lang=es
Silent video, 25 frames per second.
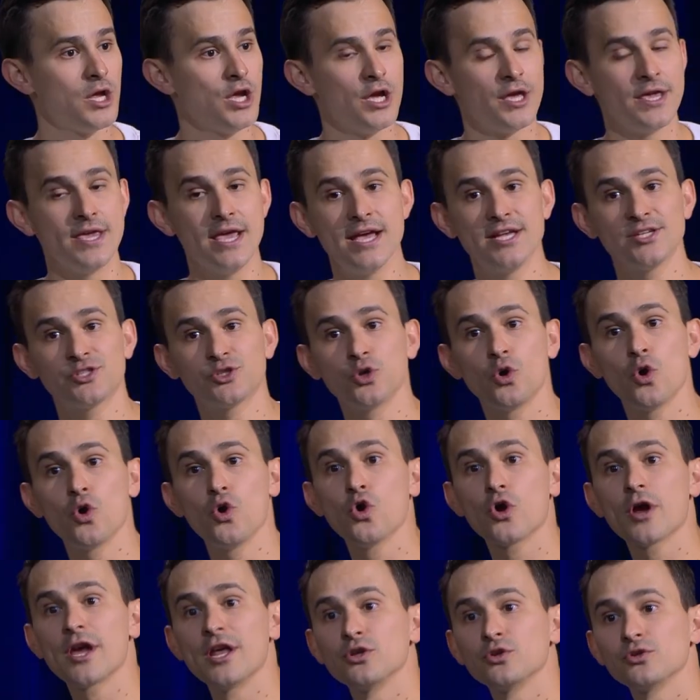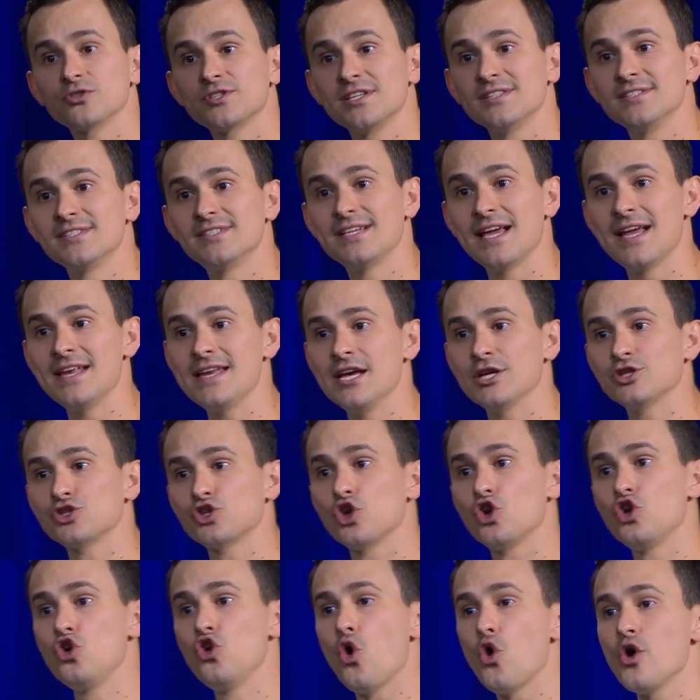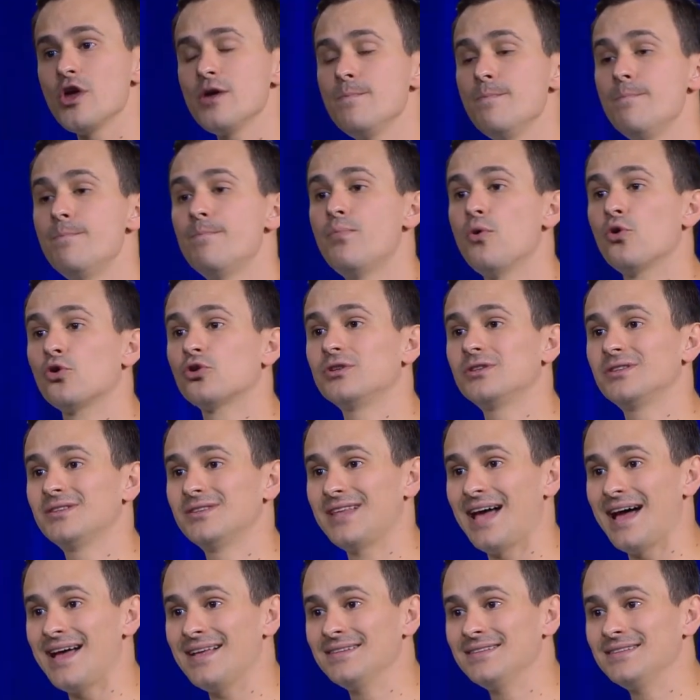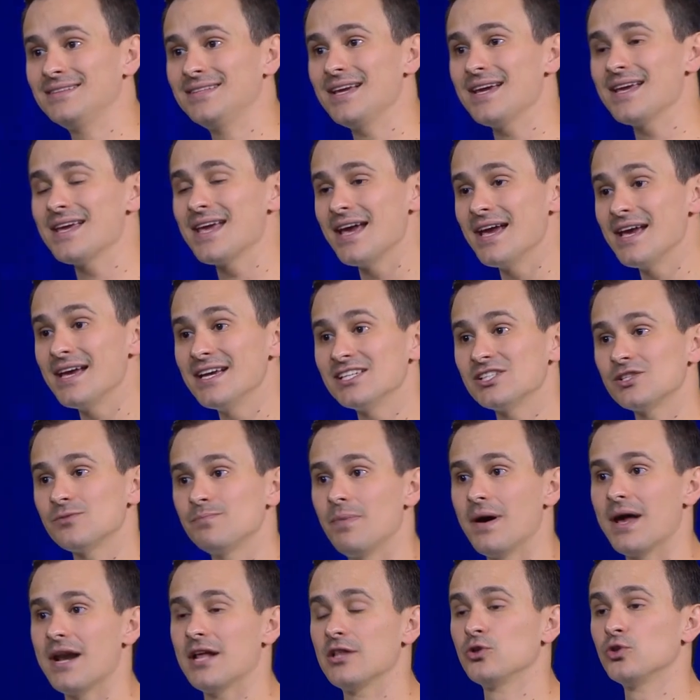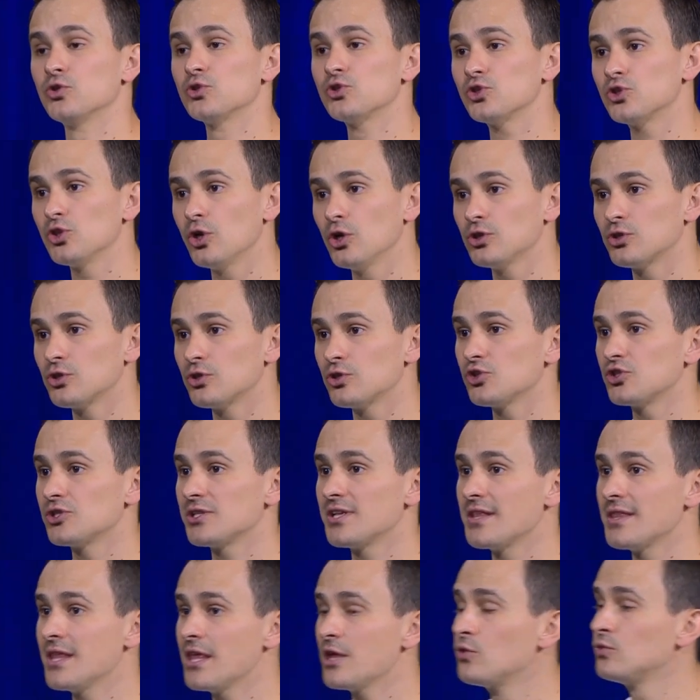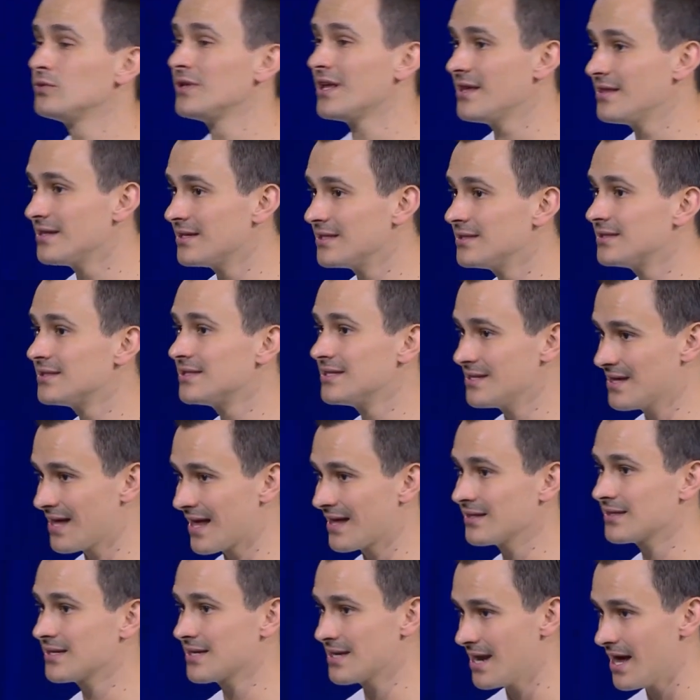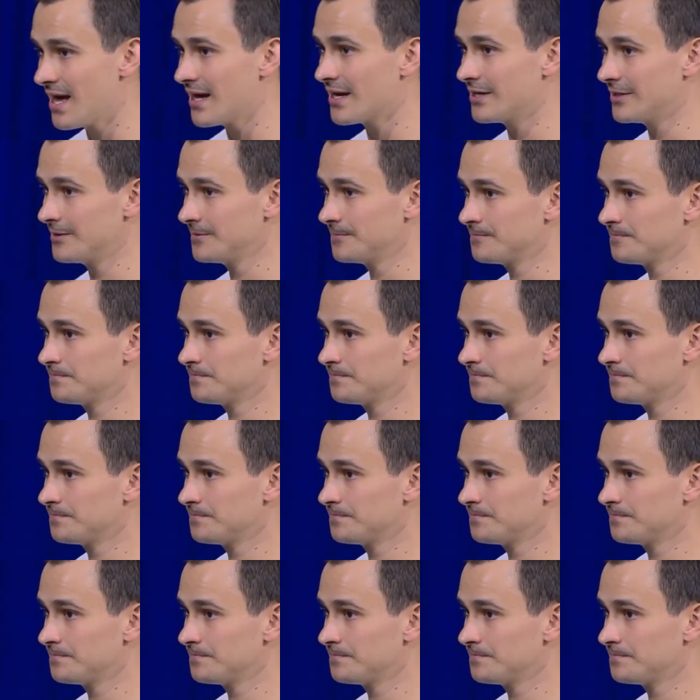Y eso lo que nos enseña es lo importante que es para nosotros tener una identidad clara.